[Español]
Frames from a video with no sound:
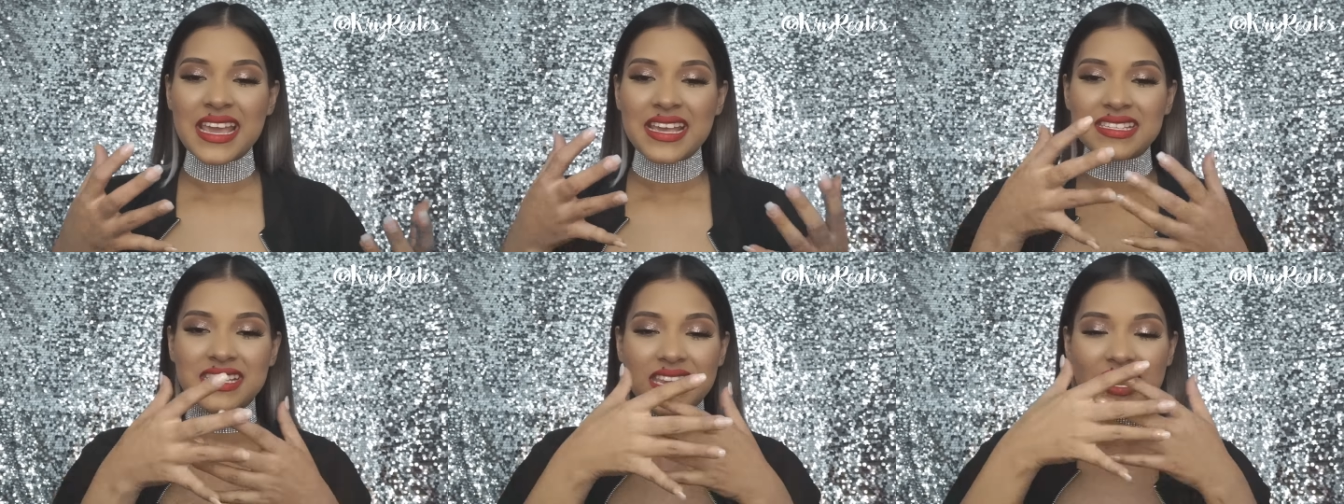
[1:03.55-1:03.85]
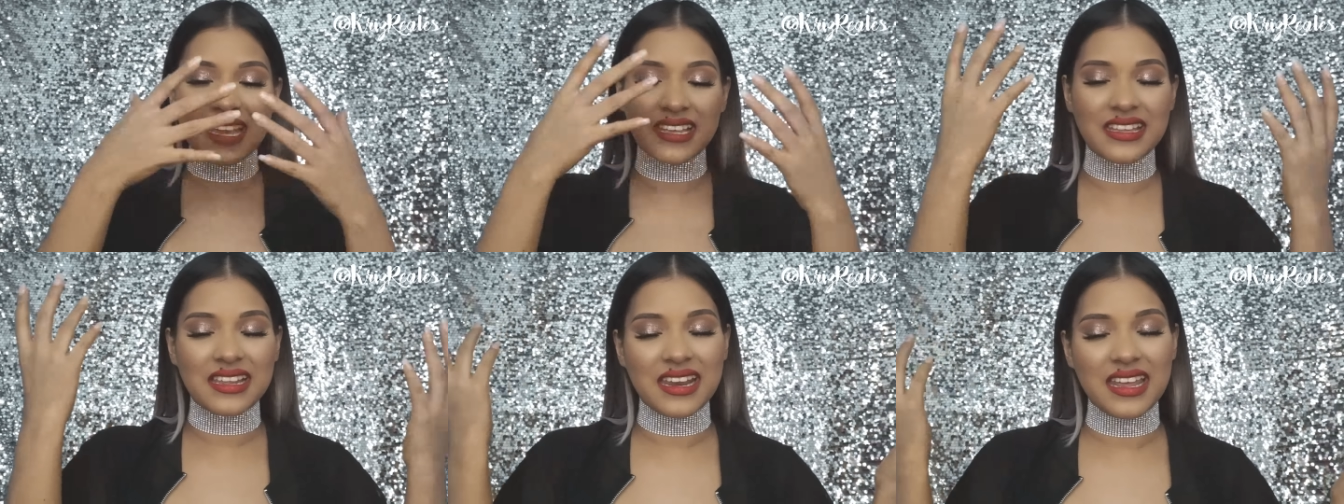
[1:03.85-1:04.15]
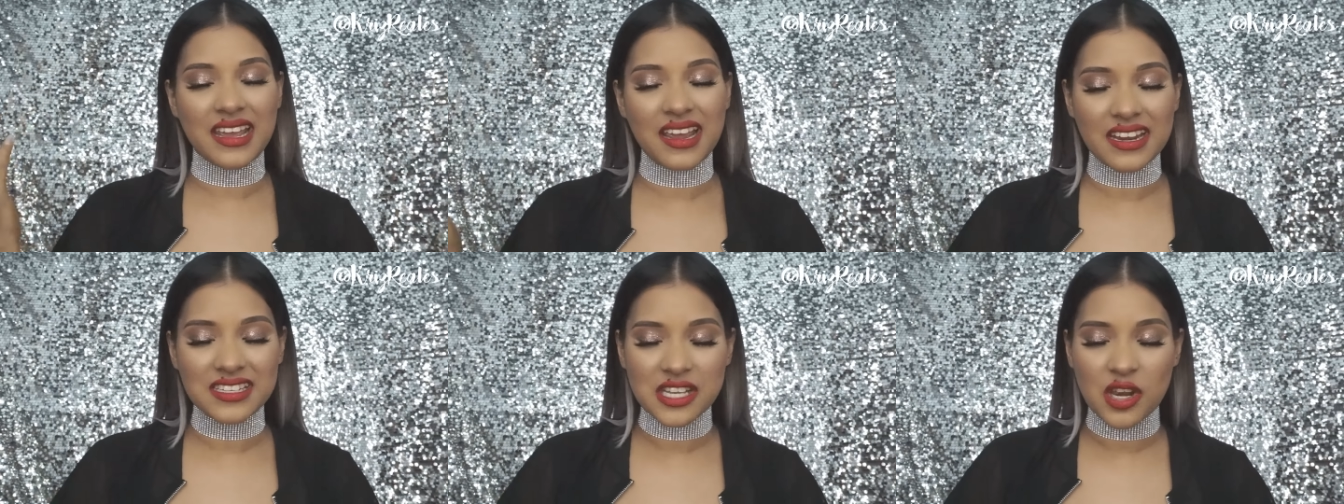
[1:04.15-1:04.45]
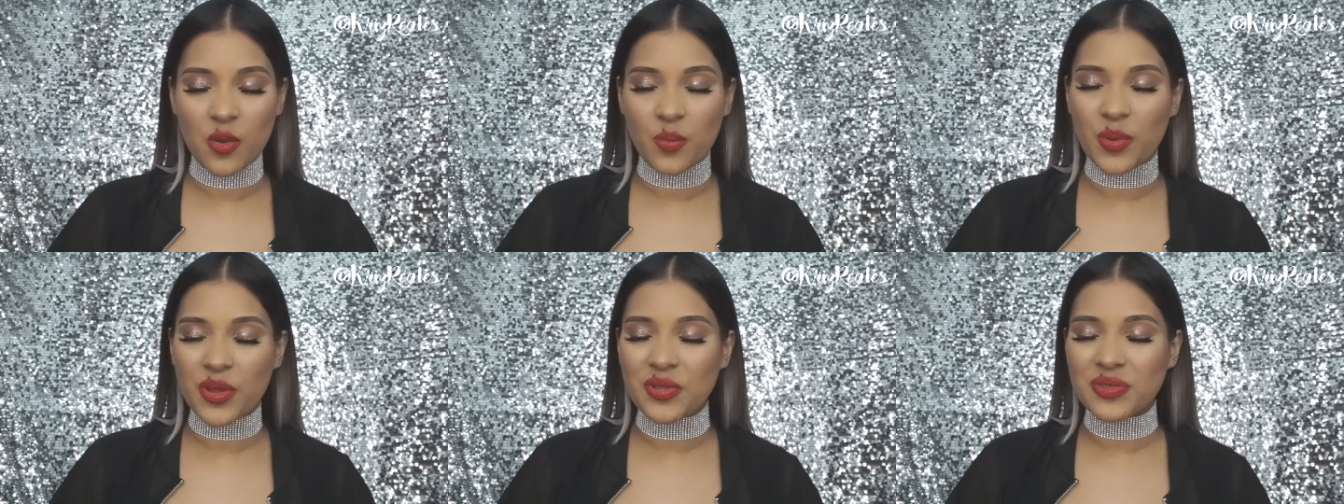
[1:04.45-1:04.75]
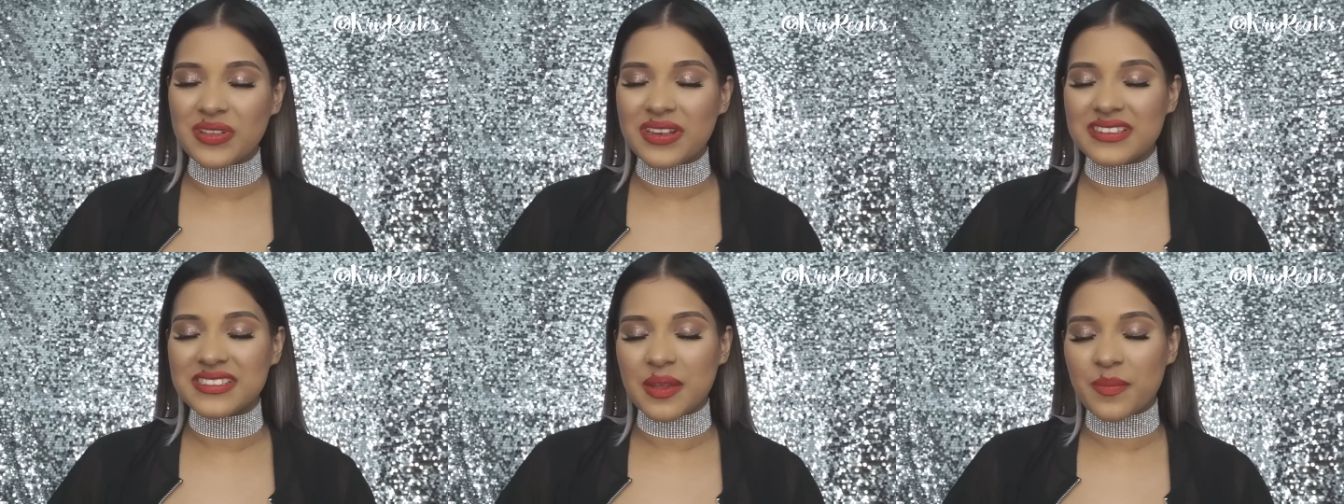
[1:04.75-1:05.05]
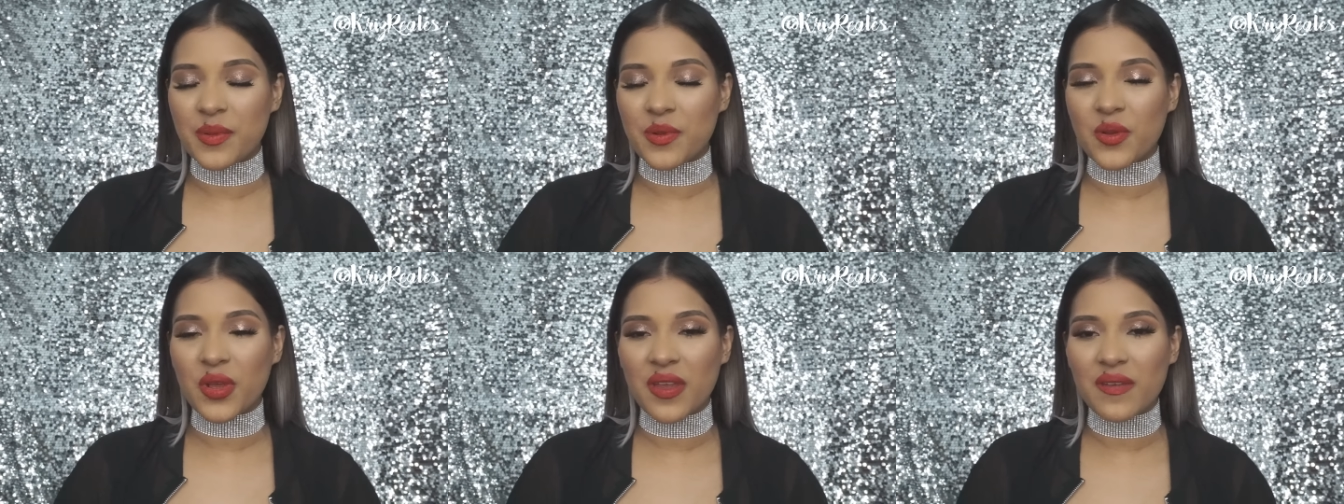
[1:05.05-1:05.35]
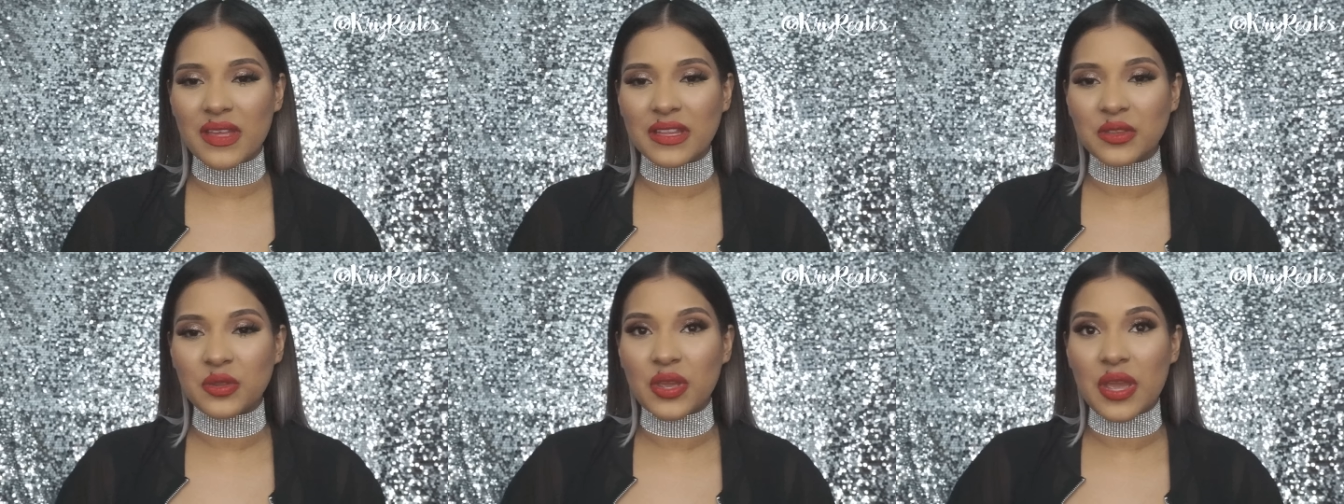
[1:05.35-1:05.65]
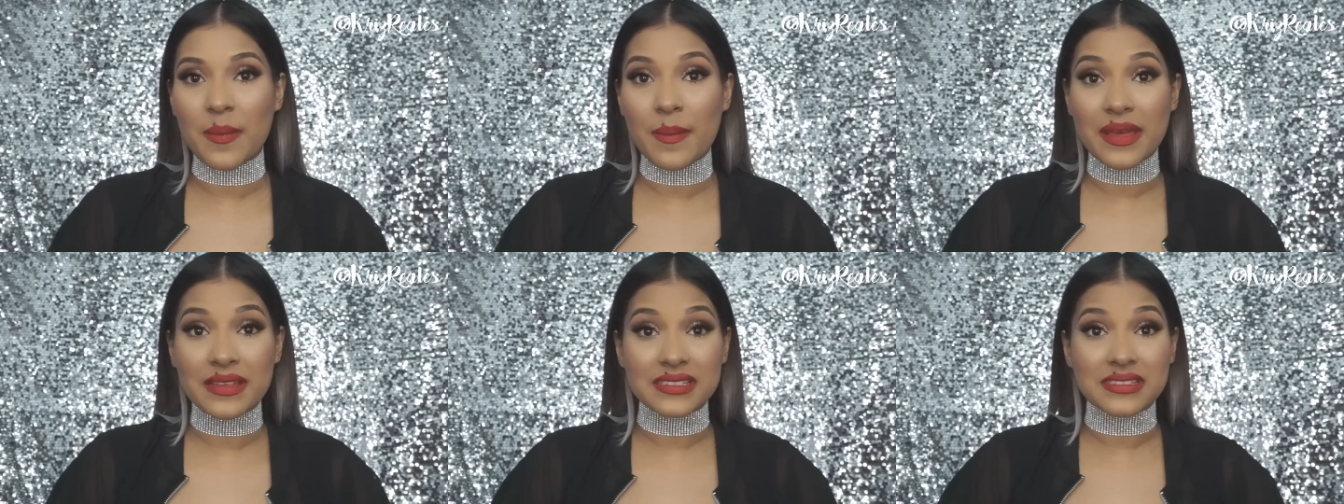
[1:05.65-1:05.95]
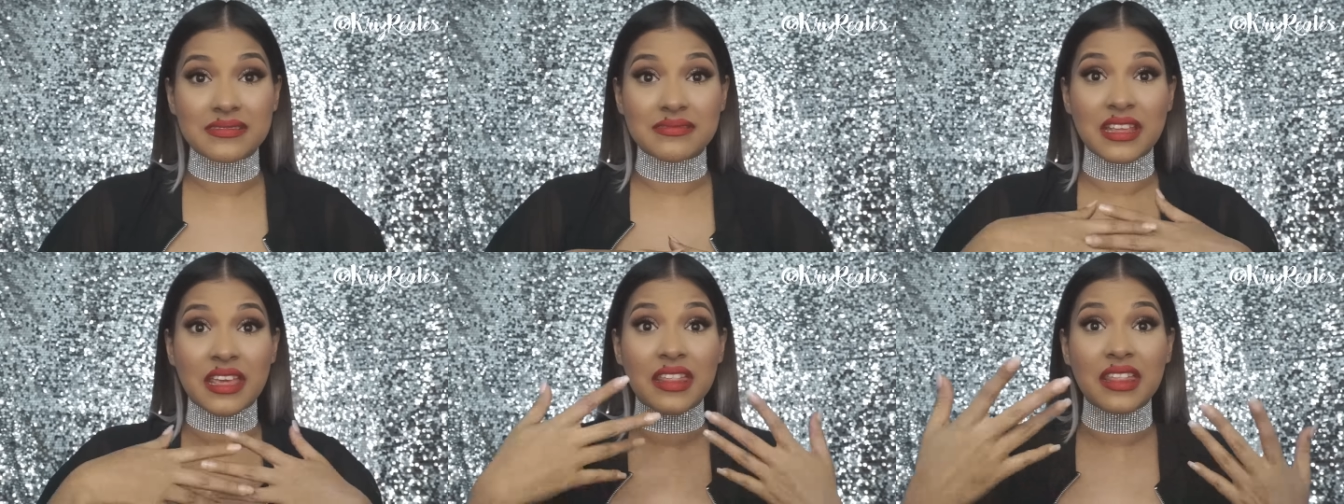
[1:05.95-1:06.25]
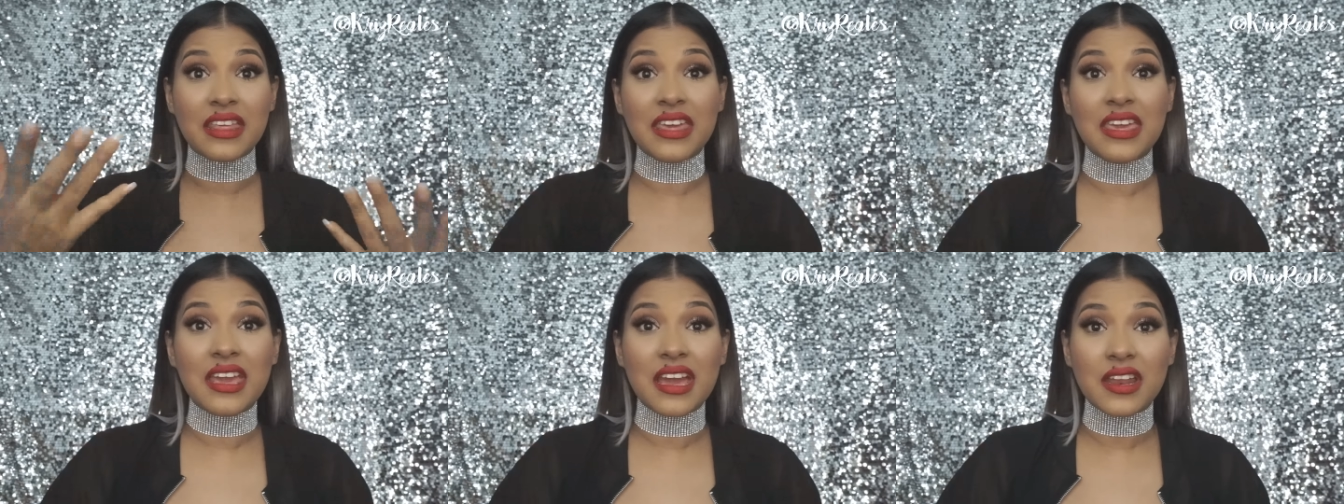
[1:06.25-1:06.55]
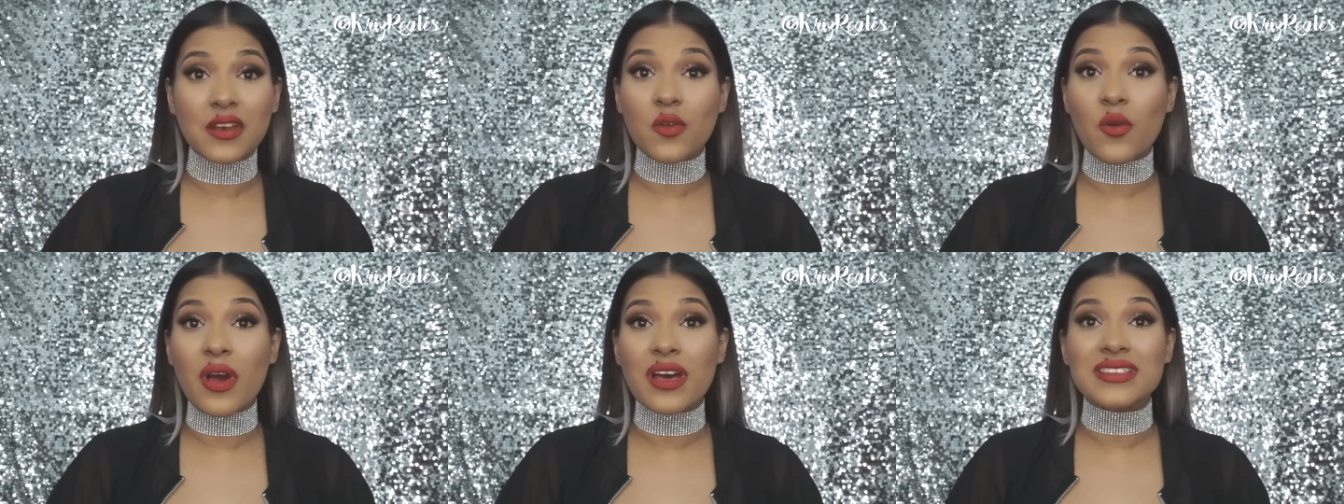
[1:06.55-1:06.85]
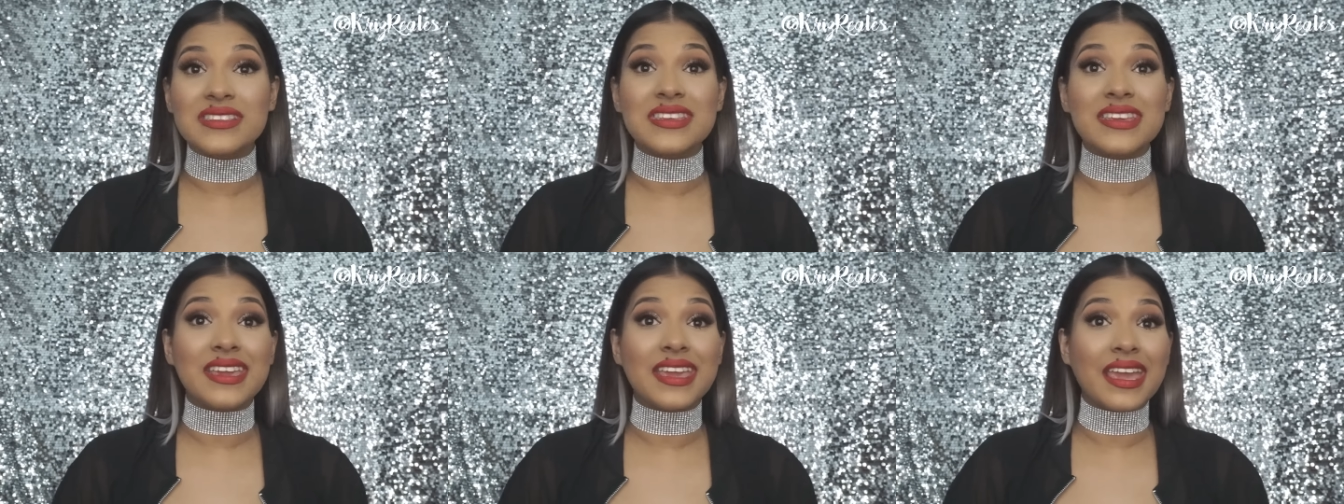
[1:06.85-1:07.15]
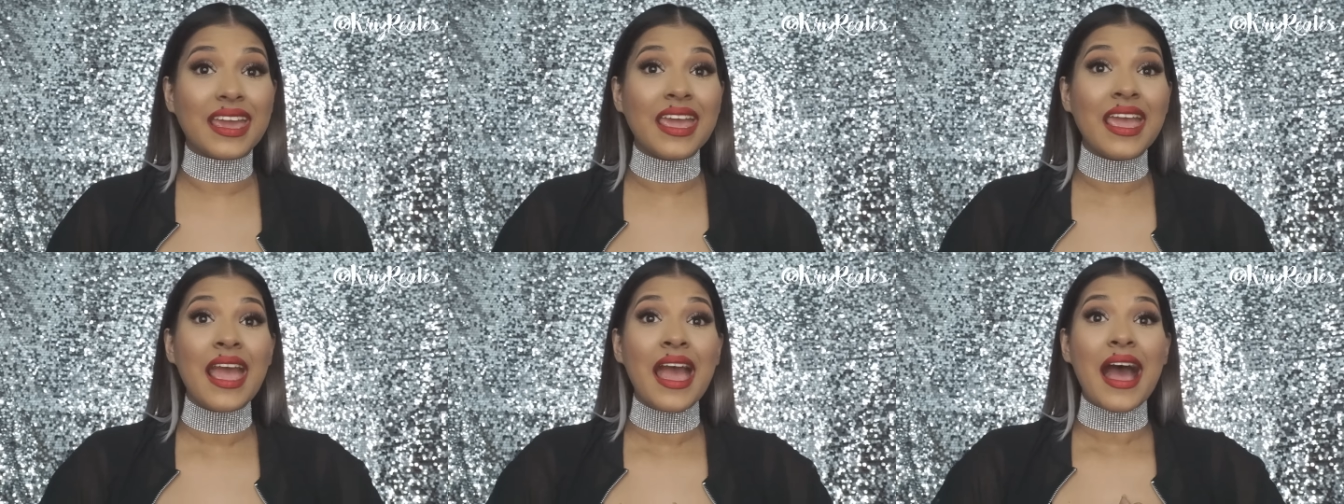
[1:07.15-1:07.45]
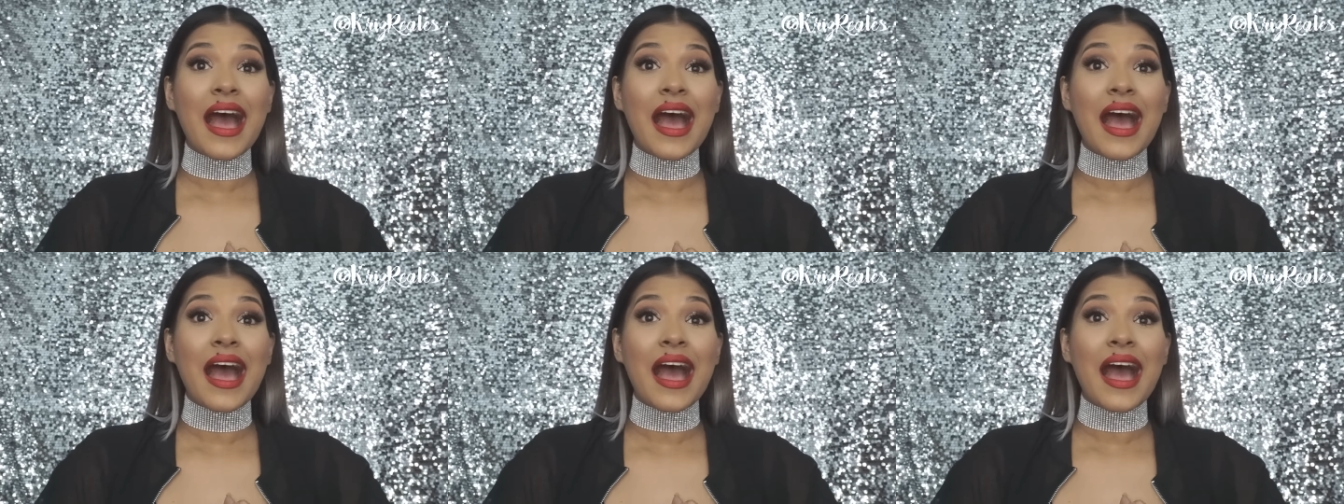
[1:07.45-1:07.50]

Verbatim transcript: si le quitan la escarcha lo pueden utilizar para un evento ya más de día, ¿no? Así que...